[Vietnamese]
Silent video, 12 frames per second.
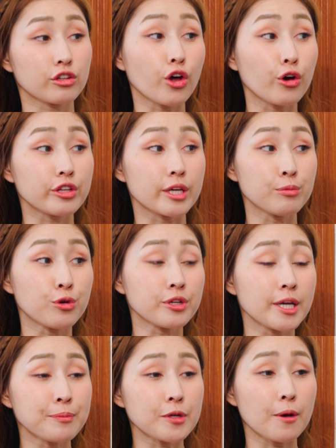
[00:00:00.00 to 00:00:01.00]
Tôi chỉ
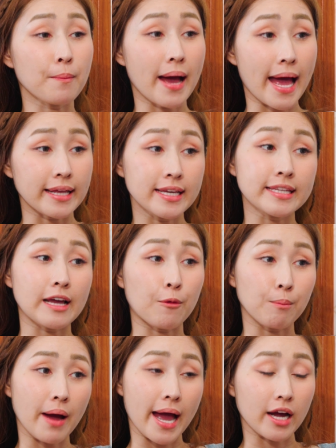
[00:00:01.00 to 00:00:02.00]
muốn giúp cho bà với
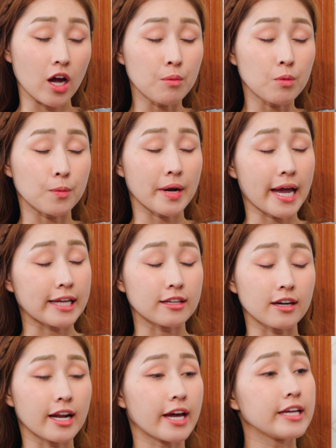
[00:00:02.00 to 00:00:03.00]
chồng bà có một ngày
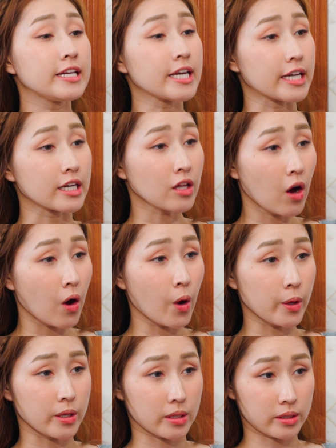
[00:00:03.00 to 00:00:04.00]
thật là ý nghĩa
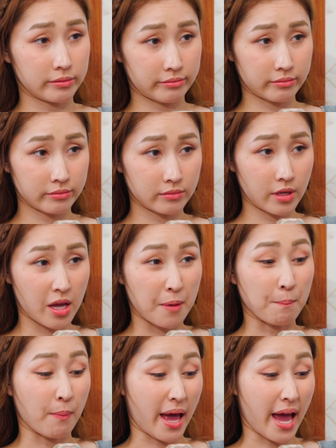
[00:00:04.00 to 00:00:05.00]
thôi.
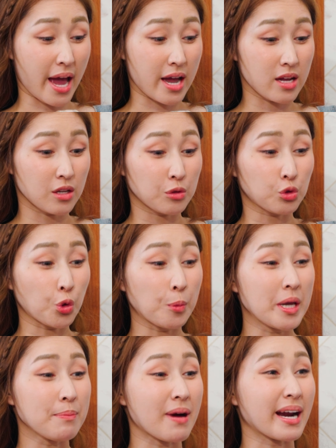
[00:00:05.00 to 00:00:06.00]
Mà tôi
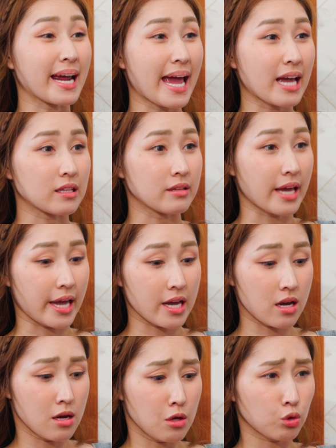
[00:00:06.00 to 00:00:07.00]
biết bà ghen như vậy
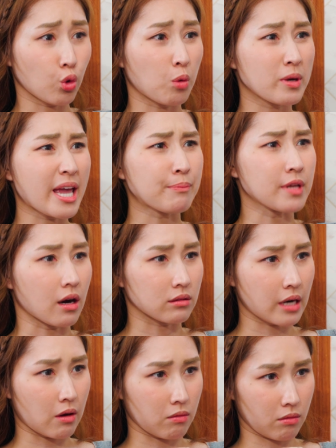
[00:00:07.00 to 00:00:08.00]
á, tôi không có dám
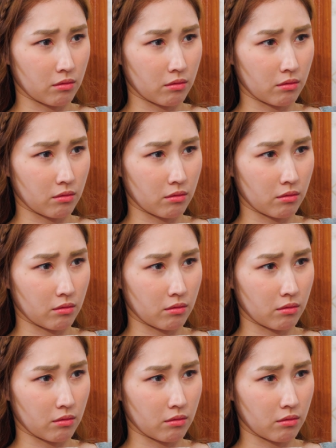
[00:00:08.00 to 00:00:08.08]
nhận đâu.